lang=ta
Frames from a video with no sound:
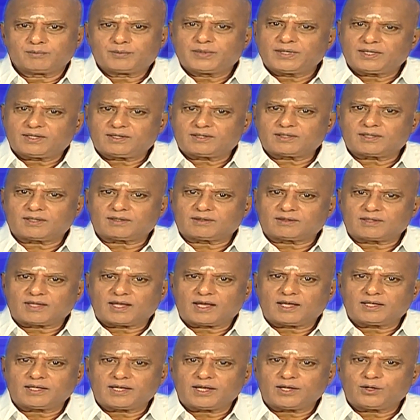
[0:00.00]
பெற்ற
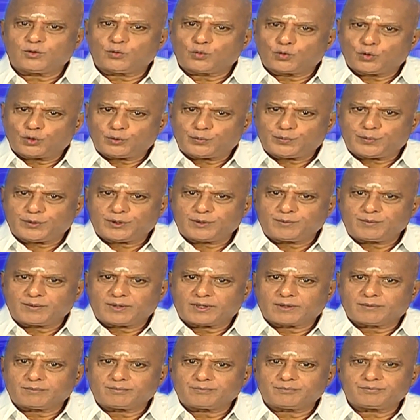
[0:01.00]
தாயை குறிப்பிடும்
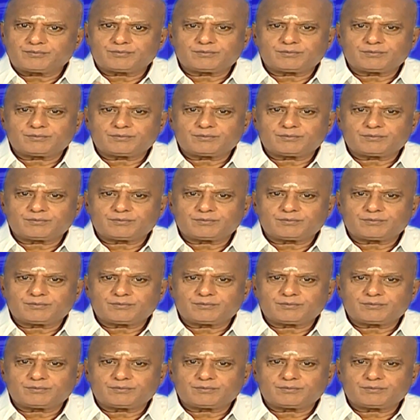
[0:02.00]
இடம்